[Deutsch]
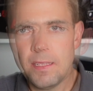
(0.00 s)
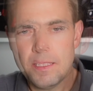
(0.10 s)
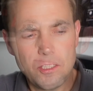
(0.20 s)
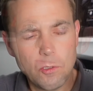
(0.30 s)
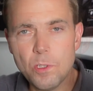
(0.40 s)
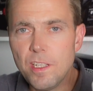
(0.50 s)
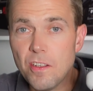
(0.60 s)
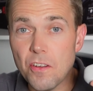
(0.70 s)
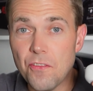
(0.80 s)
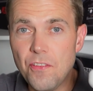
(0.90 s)
Die
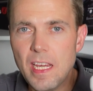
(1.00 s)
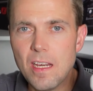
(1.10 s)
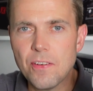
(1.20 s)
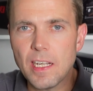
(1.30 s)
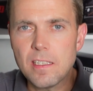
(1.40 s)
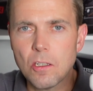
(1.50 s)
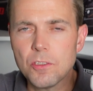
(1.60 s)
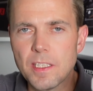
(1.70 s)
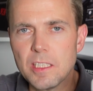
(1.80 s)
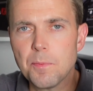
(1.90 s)
Sony
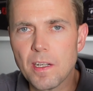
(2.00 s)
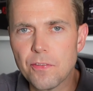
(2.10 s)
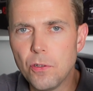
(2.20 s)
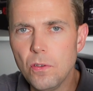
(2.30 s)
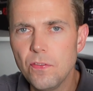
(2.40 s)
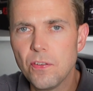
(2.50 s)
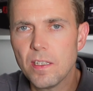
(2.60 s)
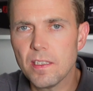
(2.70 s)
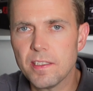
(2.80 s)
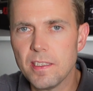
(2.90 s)
WF-1000X Mark V
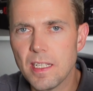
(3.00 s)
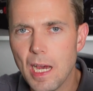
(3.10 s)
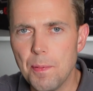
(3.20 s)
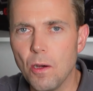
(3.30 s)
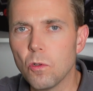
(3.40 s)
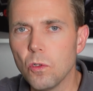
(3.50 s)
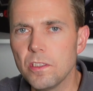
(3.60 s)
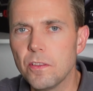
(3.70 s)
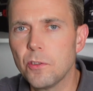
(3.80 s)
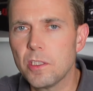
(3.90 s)
sind ab
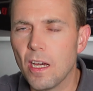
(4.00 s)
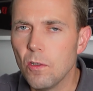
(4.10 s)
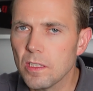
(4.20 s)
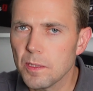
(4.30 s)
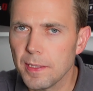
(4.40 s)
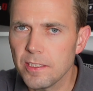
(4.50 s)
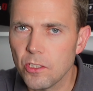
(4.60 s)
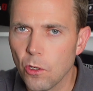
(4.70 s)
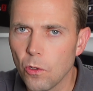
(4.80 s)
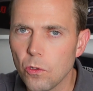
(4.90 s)
August für
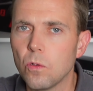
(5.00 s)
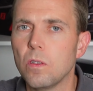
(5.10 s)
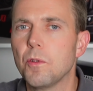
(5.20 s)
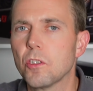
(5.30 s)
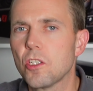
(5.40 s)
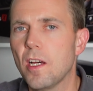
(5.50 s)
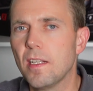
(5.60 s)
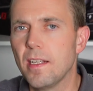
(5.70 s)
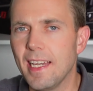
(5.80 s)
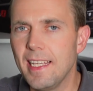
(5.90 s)
320 Euro im deutschen
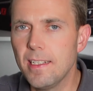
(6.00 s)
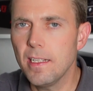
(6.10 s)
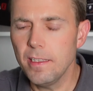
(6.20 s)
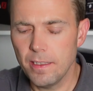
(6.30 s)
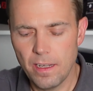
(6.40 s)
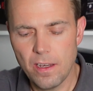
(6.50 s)
Handel erhältlich,